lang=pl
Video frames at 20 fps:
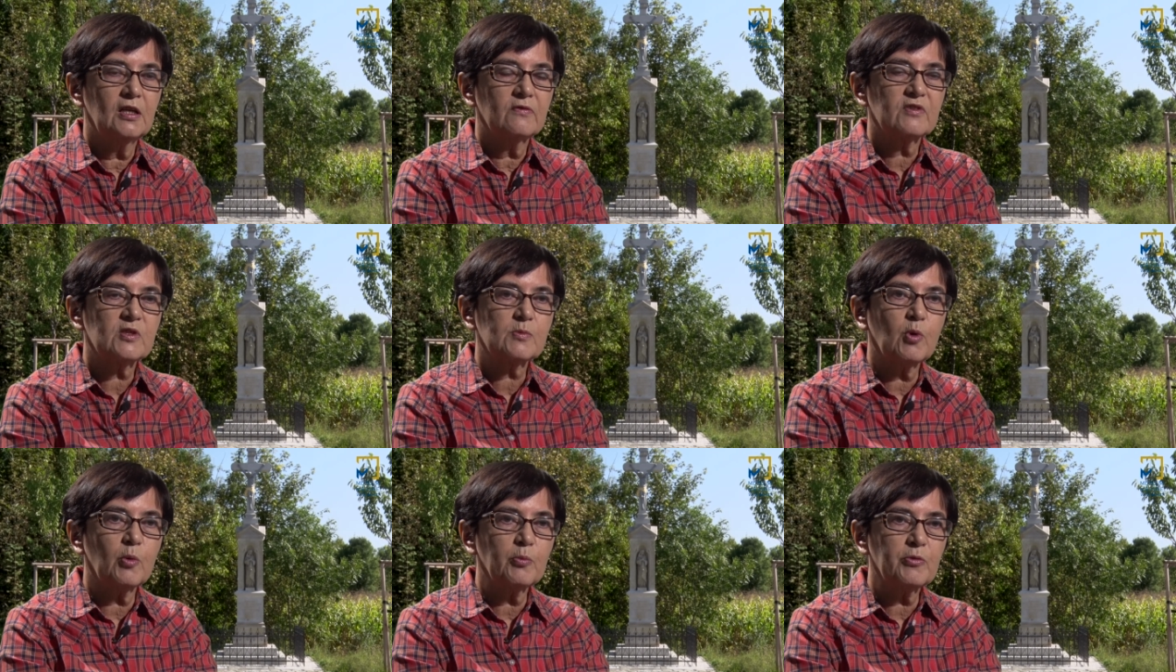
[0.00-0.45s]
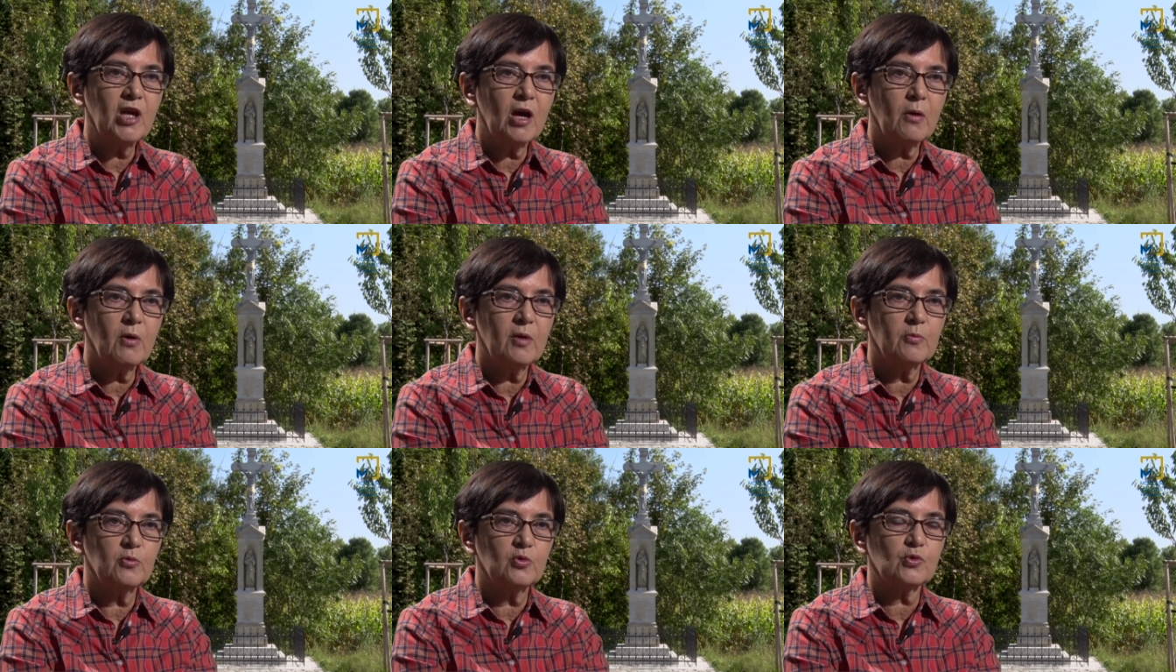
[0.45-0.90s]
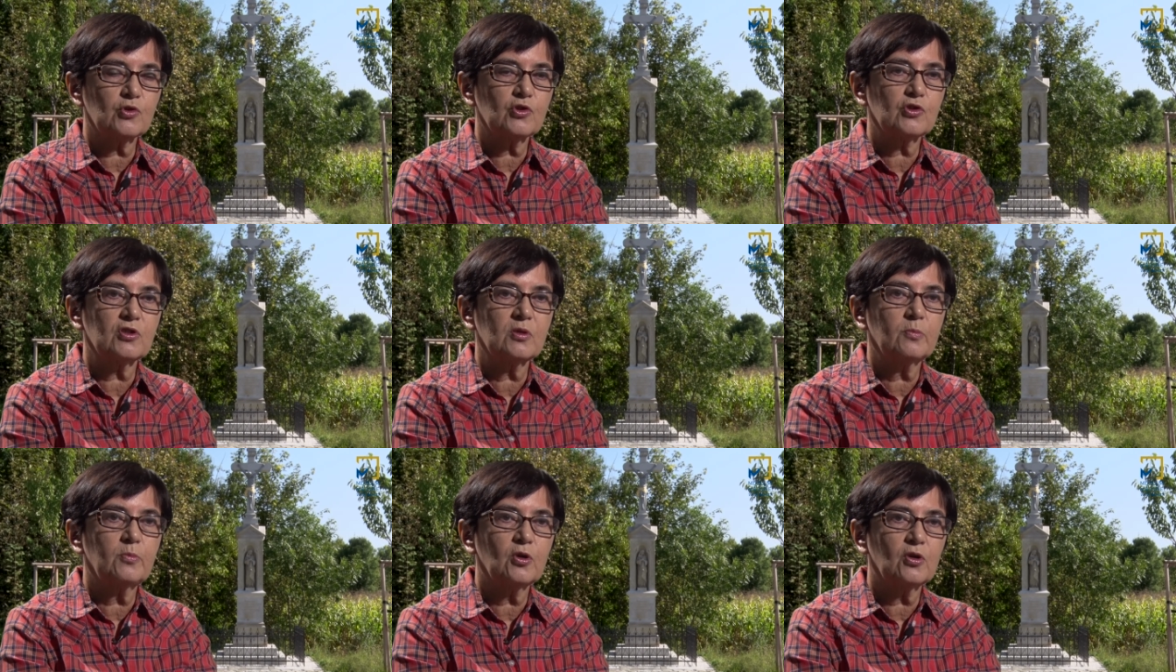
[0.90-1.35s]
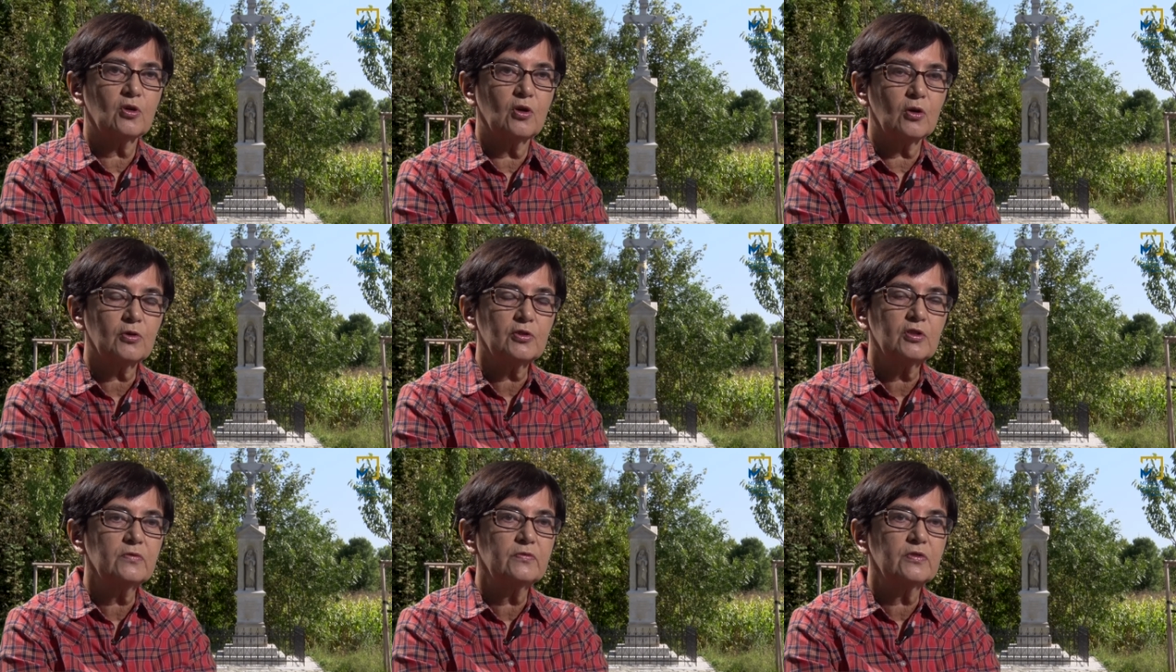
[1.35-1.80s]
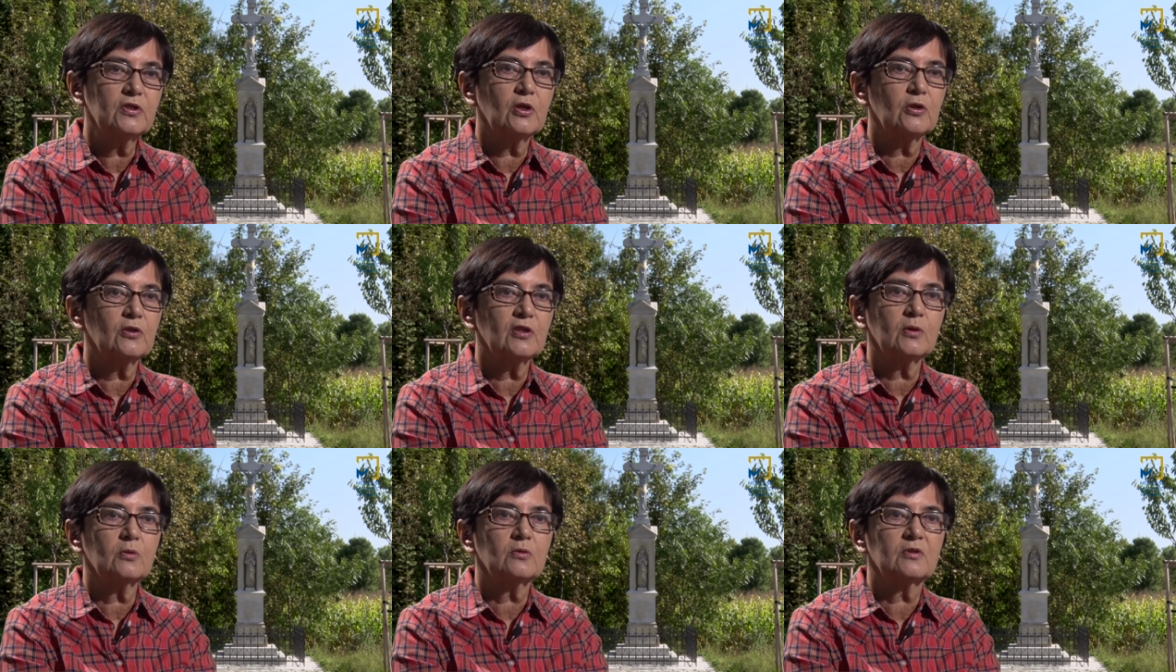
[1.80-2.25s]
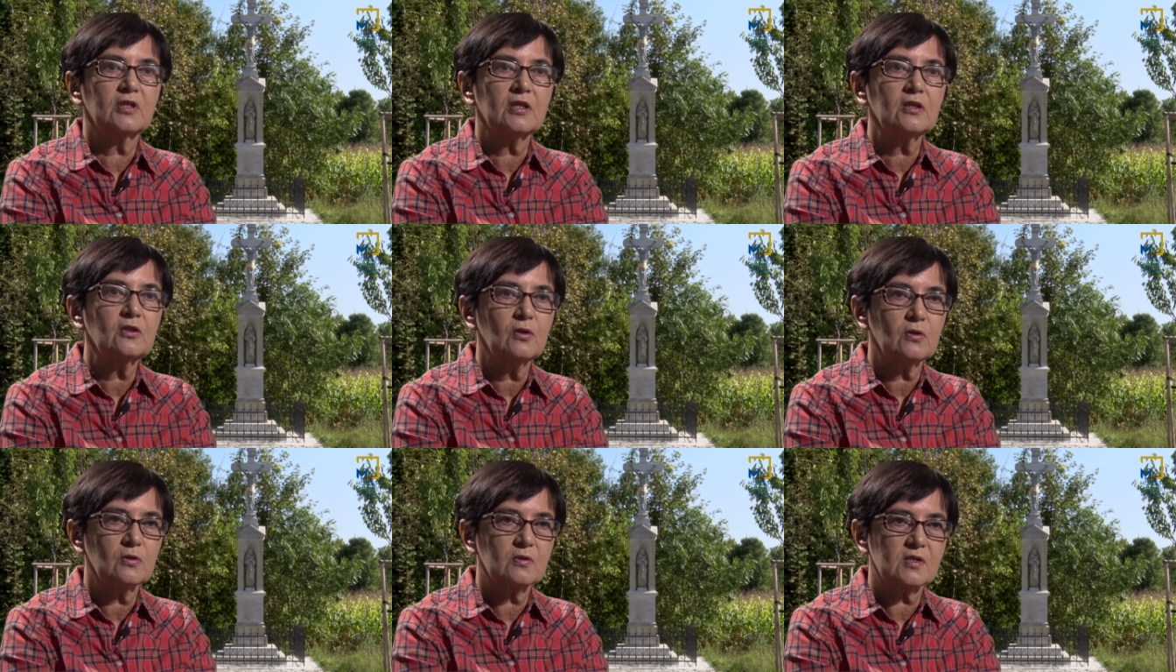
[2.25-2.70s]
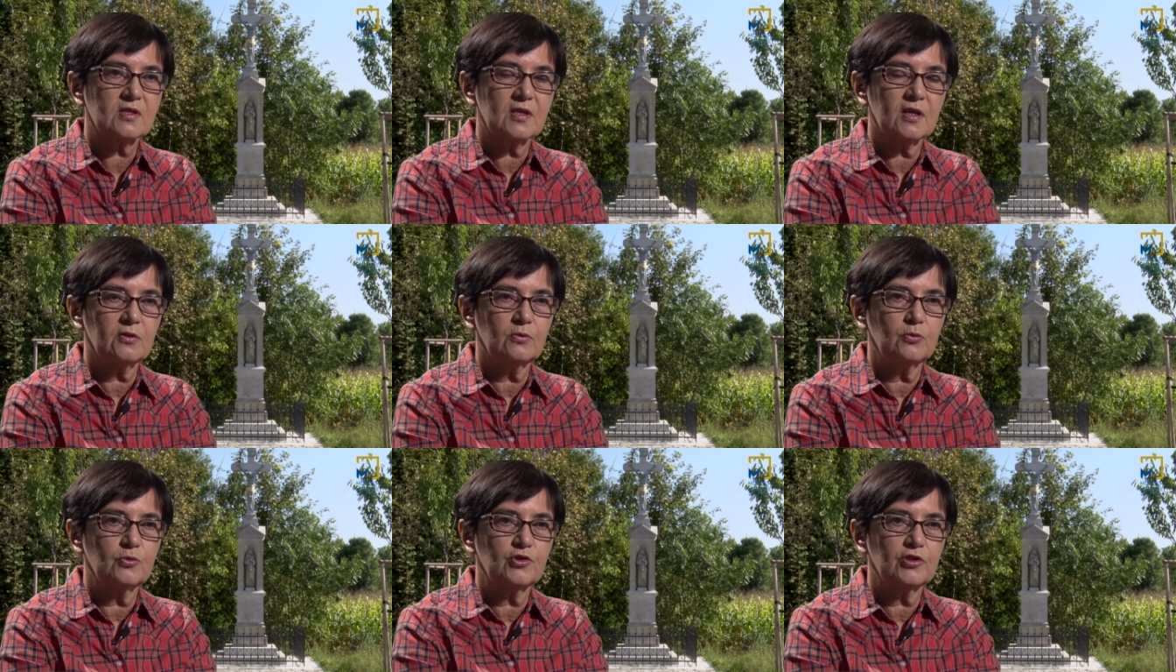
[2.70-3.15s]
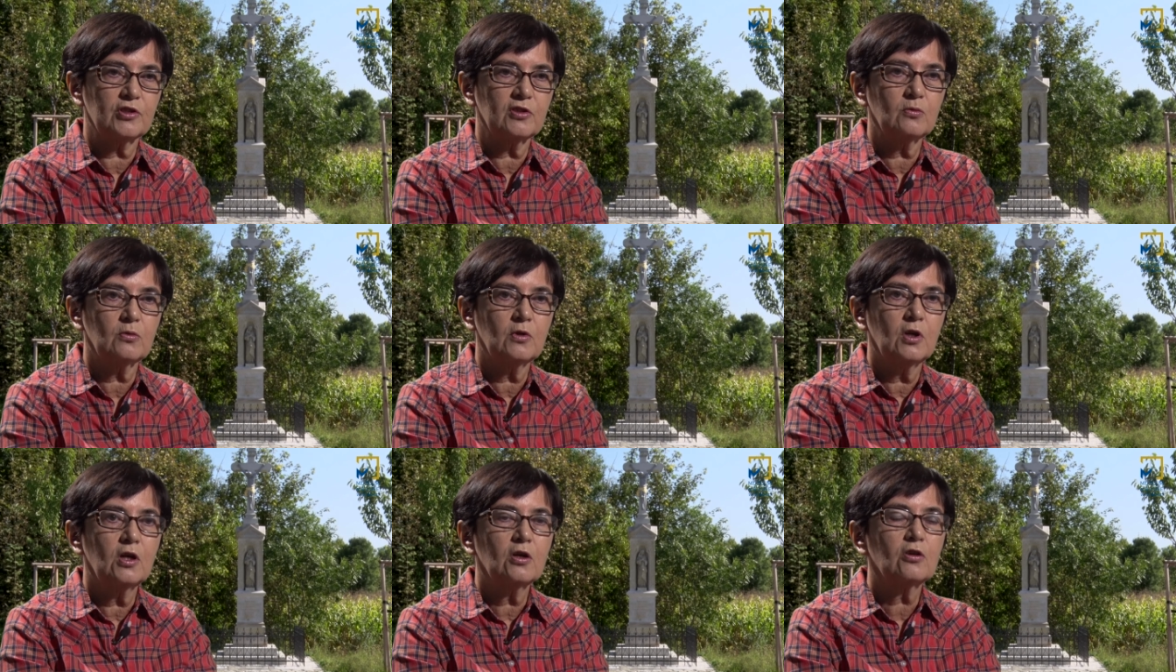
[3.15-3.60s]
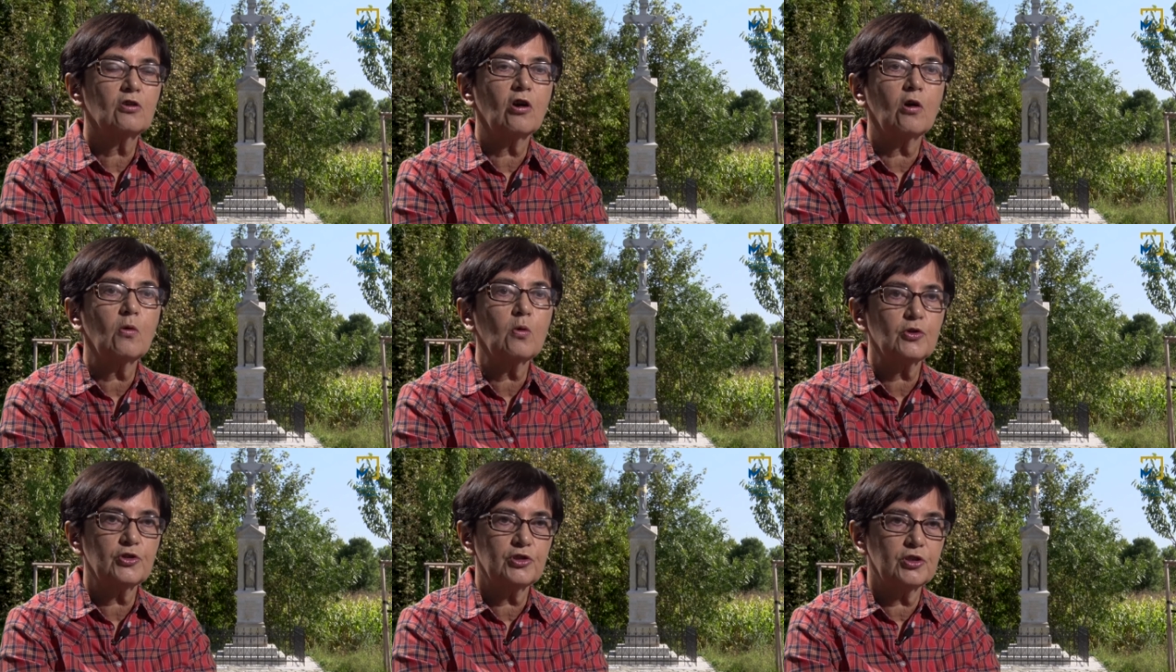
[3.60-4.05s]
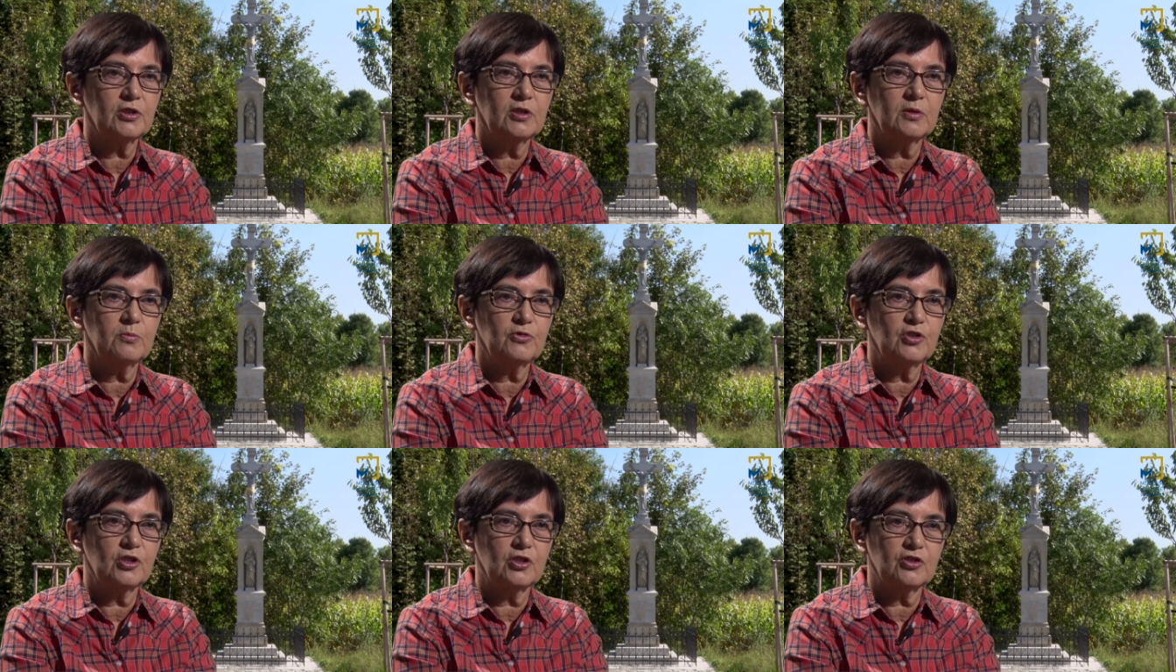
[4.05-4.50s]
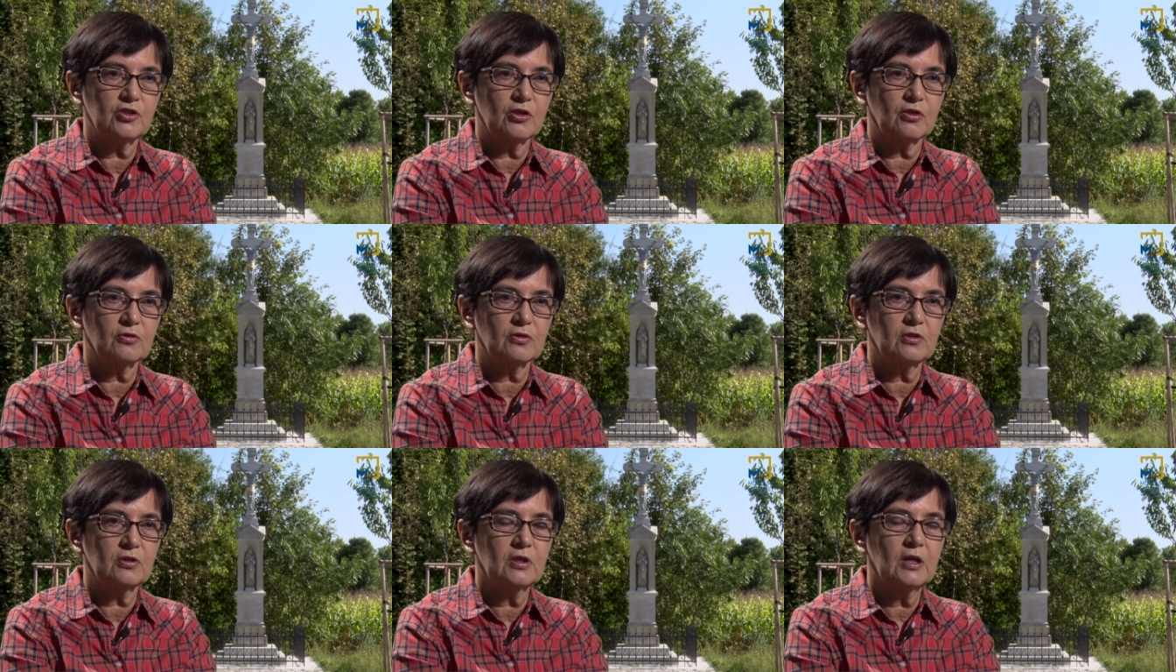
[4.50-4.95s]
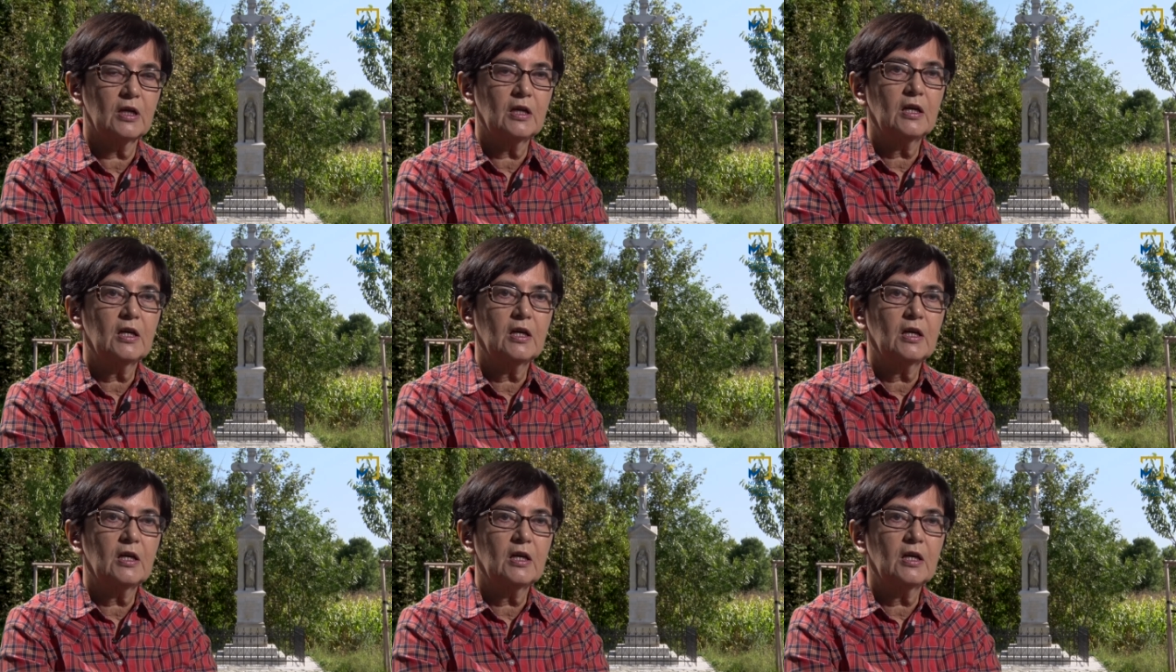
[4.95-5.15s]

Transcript: Wspomniałam już, że Pokorny wykonał tego rodzaju dzieł koło 70,